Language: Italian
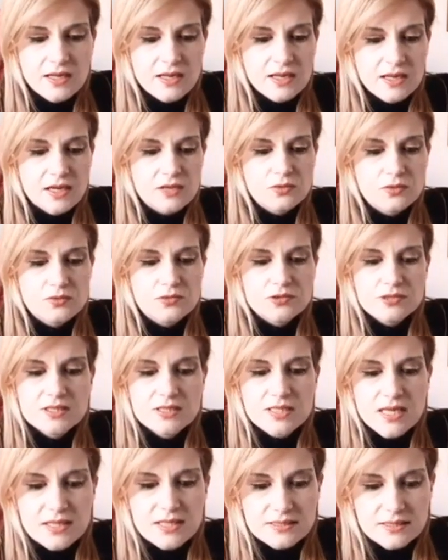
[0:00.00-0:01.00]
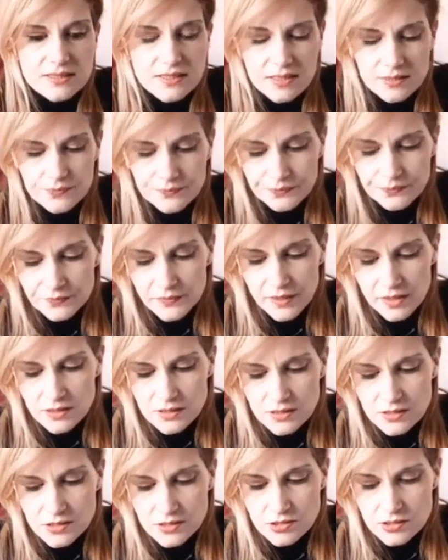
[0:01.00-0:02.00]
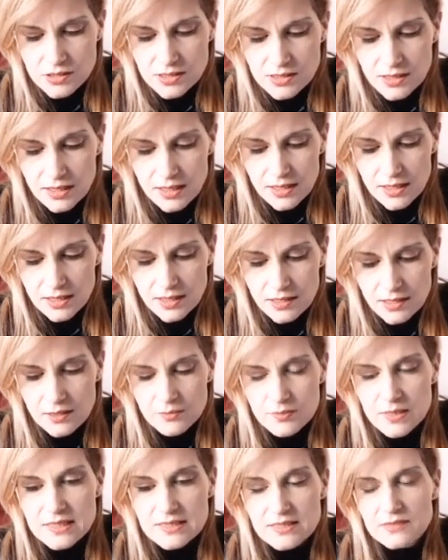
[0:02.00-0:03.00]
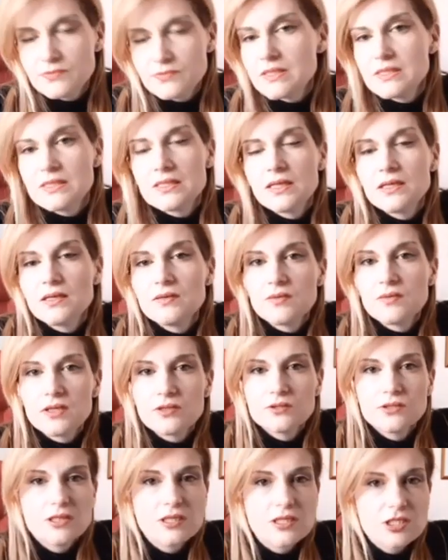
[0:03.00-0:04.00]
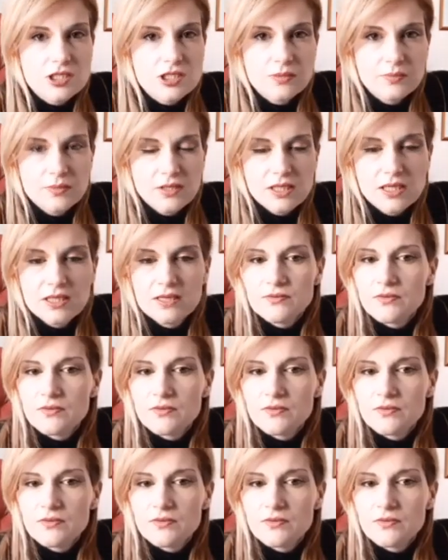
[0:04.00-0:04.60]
La glucostatica eh, sostiene che alla base vi sia il livello di glicemia,